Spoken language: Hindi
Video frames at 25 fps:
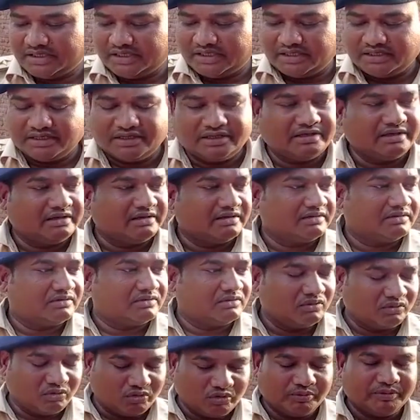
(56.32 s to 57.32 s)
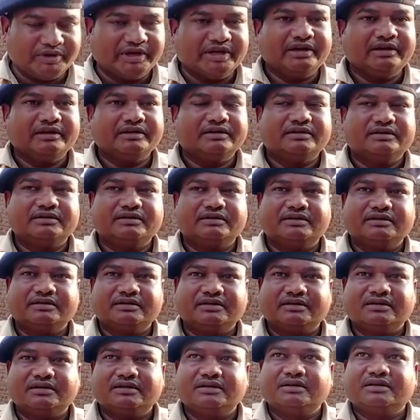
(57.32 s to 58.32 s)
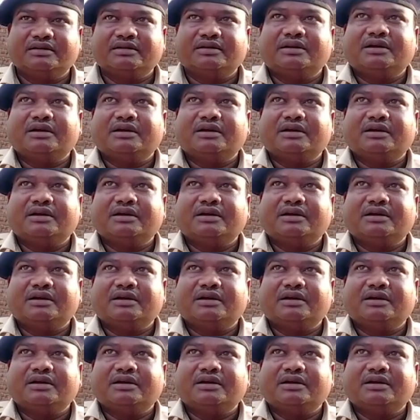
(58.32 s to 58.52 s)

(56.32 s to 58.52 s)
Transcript: कि कुड़ू में हम्म।